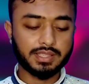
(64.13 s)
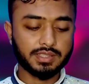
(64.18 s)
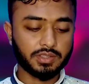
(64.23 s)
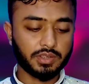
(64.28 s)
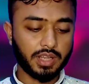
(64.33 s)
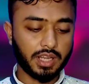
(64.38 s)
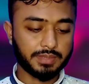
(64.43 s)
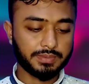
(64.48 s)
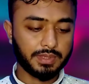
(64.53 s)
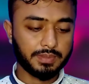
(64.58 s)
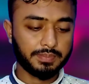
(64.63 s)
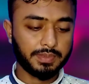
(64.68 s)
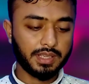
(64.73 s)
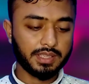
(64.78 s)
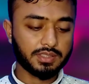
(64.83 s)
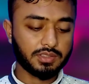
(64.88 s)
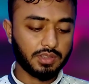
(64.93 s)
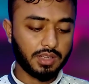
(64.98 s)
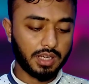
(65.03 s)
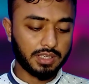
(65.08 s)
স্টোরে আসবেন প্লে
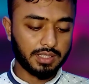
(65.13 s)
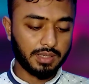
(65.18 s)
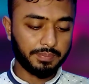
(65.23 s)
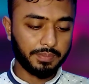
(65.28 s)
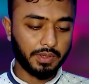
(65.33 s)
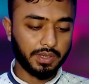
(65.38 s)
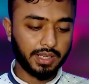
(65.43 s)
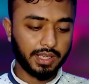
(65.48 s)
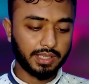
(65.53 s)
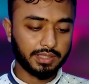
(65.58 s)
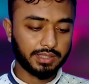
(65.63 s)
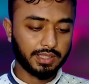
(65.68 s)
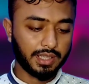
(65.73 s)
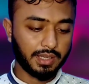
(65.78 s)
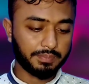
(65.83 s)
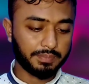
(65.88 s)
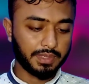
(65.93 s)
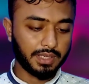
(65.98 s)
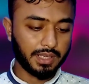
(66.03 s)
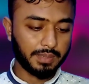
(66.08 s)
স্টোরে আসার পর এখান থেকে
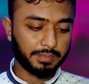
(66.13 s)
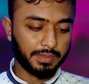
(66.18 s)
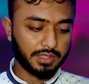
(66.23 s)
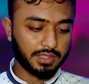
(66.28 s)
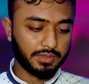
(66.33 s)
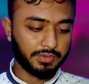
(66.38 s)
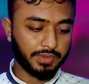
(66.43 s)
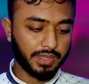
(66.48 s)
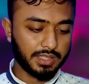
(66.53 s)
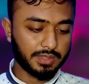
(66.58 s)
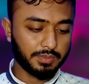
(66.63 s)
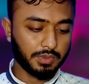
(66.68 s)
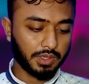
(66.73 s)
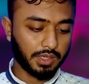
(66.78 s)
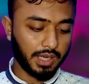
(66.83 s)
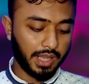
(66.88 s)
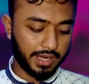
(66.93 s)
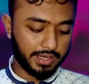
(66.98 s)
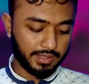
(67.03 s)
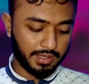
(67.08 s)
আপনি লিখবেন যে ফেসবুক
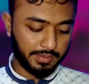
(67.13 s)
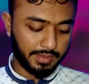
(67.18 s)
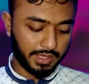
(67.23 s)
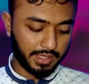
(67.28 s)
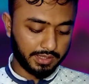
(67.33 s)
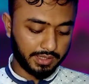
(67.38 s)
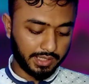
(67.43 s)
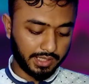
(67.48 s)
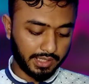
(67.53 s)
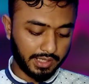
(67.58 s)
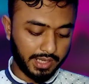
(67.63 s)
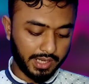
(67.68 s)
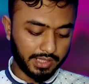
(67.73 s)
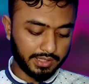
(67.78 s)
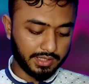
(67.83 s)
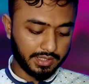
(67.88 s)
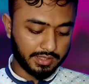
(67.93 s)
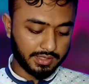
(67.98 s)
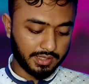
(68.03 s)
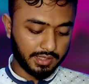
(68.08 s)
লাইট আমি এখান থেকে লিখে
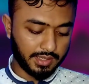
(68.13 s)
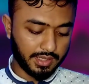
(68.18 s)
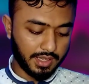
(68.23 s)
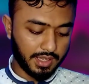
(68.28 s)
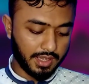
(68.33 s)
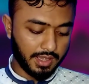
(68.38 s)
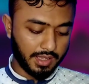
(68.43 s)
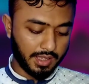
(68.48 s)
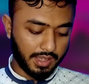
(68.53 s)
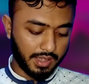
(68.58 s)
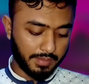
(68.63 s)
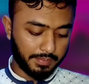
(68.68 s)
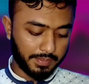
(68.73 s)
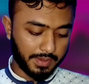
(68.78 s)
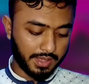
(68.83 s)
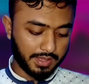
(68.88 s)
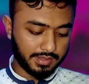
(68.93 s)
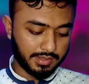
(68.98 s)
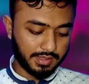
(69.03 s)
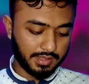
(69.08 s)
দিচ্ছি
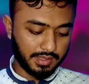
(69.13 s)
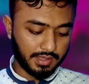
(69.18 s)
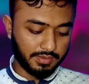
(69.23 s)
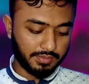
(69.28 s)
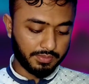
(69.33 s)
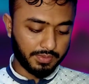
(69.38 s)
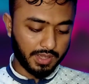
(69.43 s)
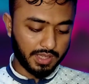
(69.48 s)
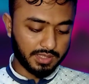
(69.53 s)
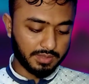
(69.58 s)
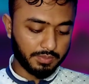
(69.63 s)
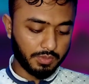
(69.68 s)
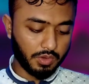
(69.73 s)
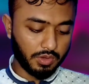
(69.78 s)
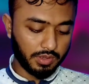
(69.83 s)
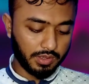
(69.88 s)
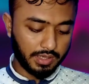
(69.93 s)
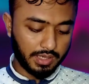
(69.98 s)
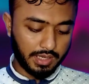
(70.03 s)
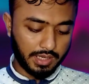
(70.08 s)
এপিএসই ফেসবুক
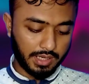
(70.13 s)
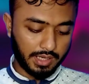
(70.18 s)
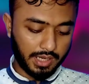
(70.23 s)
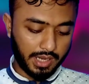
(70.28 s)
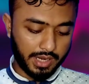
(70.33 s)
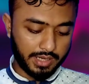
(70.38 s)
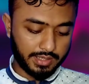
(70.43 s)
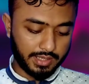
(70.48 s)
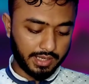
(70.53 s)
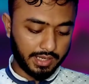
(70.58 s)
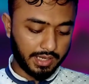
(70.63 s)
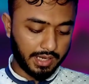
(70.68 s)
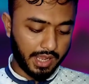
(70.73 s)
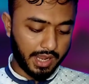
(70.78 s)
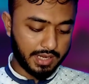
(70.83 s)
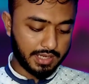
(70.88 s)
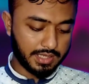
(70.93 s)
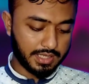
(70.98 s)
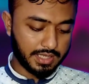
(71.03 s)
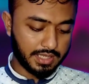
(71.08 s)
লাইট এ
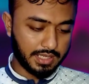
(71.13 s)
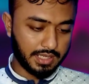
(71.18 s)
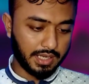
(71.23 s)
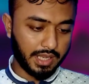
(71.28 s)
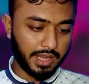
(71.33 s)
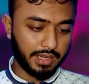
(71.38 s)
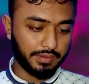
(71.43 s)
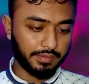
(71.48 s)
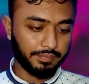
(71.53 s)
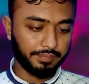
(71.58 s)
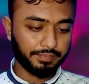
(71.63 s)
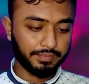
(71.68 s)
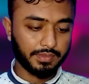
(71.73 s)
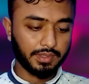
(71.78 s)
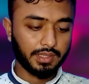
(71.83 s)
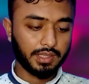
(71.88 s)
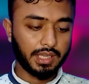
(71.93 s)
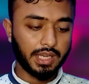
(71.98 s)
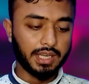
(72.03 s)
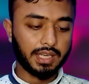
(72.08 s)
লাইট ই লাইট
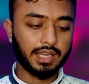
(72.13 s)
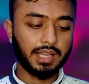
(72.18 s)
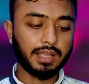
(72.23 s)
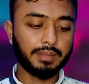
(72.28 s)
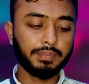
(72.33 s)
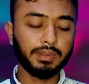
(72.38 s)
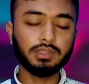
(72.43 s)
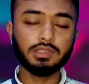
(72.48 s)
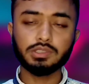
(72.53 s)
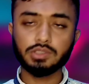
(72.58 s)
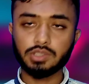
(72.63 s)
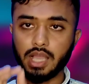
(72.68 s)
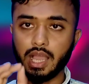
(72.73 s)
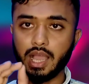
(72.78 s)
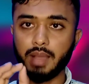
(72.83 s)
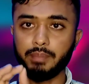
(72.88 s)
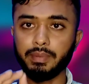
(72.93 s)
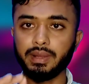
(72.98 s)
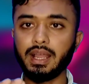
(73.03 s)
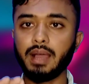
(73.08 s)
লিখবেন
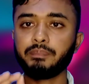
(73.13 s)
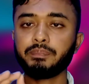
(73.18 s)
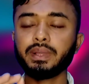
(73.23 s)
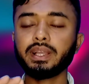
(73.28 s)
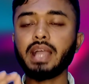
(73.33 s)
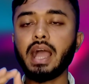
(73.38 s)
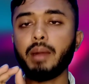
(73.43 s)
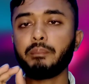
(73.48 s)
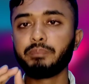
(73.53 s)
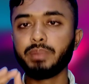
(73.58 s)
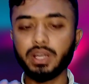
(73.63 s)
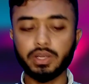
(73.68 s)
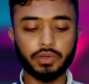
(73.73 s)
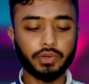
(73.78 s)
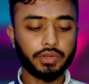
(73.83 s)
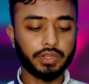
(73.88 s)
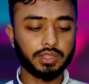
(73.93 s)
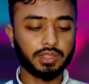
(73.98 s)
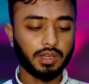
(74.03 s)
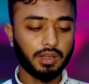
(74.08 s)
মানে আপনাকে আপডেট
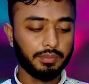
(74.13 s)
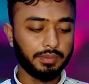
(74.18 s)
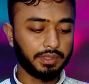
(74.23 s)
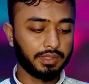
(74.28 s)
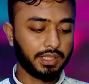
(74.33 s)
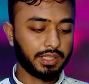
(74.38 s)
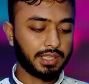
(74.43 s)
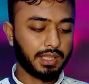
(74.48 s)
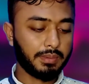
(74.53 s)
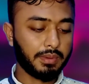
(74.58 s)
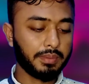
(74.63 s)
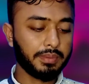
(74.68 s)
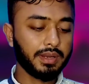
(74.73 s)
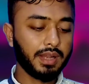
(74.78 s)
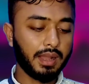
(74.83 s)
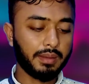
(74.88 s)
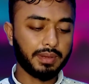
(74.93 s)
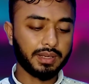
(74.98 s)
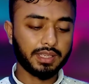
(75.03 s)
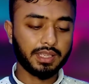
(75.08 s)
করে নিতে হবে দেখতে পারবেন
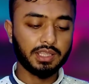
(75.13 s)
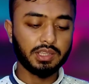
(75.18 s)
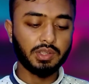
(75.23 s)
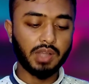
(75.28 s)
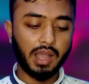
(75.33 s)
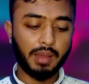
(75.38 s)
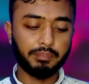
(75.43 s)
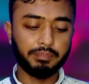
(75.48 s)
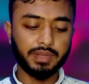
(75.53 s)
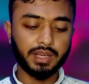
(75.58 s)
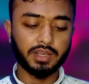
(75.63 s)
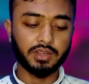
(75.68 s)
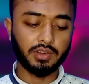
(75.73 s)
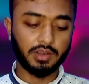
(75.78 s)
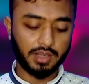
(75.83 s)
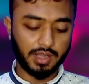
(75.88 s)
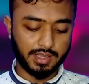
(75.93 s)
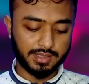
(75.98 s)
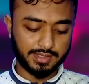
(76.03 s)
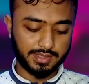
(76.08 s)
আমার কিন্তু আপডেট
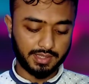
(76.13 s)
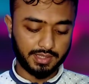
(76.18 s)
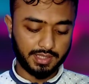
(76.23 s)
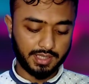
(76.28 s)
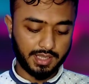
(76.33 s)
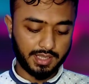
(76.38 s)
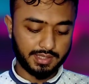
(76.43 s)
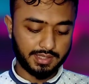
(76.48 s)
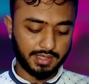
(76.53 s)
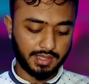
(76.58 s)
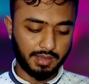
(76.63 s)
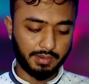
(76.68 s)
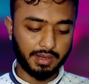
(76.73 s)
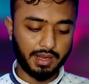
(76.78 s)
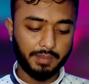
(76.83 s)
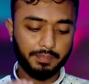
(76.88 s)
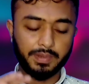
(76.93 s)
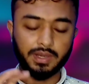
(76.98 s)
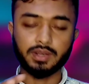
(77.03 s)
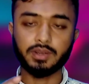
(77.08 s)
করা আছে ঠিক আছে আমার
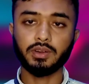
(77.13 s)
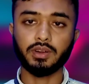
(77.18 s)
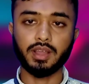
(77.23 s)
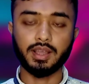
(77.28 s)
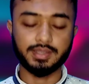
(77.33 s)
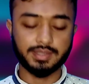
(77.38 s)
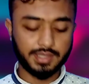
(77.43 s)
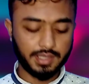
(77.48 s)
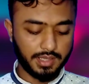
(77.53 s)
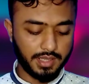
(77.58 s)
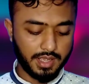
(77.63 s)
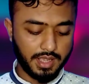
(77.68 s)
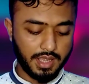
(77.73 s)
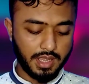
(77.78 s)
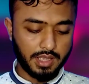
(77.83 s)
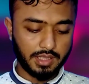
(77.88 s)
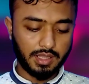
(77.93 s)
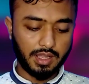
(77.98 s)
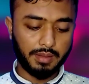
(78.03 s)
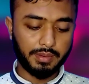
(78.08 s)
আপডেট করা আছে
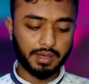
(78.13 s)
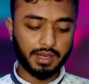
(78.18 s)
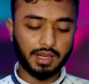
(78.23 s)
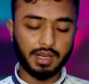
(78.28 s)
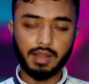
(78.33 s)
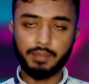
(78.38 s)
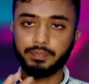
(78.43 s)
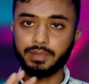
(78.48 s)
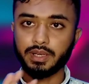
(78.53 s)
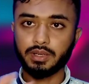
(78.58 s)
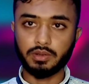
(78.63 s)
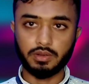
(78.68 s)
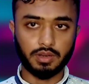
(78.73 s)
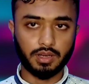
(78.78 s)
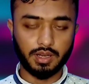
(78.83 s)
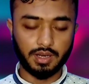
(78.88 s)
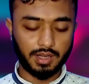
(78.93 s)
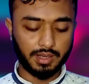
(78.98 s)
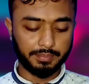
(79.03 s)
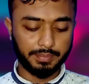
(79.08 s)
তো আমার আর আপডেট
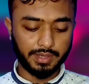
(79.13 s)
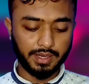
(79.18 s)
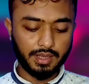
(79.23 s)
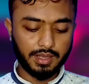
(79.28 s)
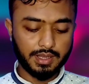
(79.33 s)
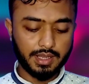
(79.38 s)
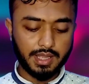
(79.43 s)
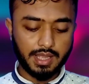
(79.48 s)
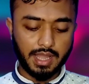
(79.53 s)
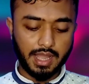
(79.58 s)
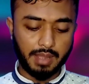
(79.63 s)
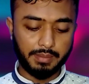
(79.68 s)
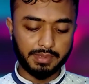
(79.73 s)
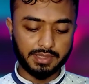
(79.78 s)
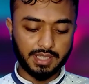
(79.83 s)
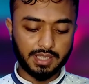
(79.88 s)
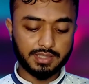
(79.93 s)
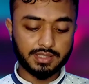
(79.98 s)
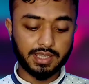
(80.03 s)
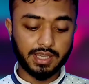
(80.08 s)
করা লাগবে না আমি
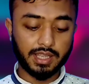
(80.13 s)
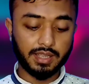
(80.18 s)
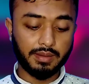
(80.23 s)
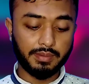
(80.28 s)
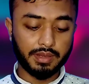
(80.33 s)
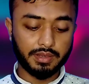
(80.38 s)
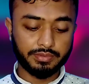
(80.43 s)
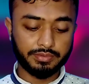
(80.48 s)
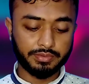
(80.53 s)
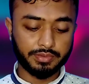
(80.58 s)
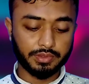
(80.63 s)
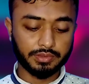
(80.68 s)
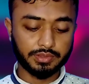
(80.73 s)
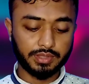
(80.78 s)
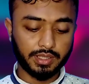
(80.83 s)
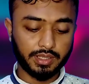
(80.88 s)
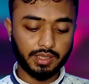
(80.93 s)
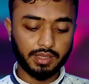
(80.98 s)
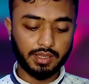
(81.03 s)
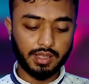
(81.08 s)
জাস্ট একে আমার ফোন
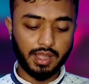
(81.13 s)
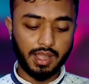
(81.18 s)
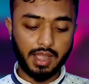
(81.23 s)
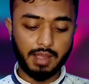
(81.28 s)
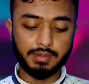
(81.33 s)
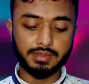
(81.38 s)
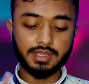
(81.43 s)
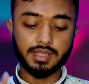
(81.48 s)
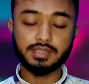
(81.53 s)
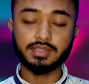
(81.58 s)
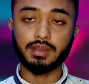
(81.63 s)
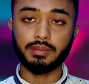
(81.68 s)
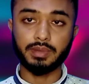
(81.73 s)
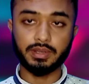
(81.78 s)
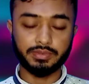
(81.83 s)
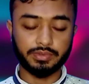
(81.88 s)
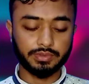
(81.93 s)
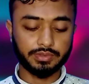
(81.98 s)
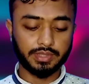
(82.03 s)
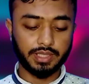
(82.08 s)
থেকে আমি জাস্ট আমার
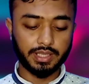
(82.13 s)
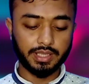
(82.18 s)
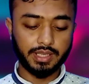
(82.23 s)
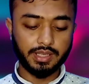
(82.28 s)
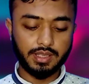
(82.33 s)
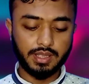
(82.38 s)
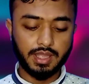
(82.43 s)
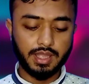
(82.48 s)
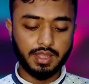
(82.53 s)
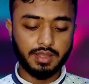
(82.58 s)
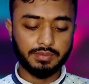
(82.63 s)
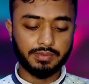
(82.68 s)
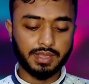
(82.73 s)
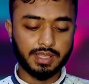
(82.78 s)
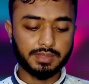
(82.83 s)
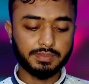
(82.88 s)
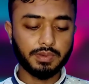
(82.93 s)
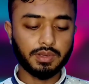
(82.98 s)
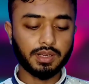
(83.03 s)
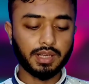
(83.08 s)
ফোন থেকে
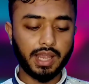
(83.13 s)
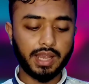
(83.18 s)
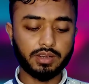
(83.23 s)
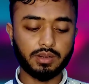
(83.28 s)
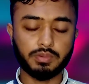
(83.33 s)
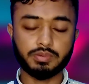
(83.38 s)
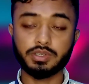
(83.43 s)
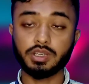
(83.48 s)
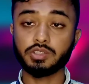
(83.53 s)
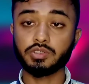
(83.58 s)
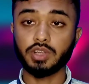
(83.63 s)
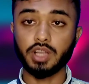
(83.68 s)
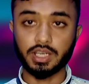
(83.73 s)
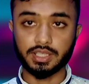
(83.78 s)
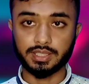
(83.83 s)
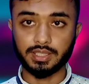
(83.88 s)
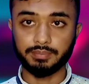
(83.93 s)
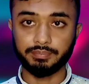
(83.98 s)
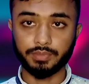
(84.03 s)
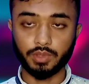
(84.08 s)
ফেসবুক লাইট অপশানে চলে
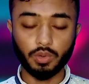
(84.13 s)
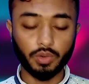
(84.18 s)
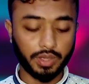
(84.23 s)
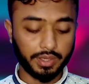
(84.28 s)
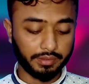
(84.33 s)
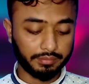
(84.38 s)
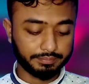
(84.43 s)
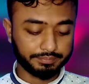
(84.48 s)
আসলাম ওকে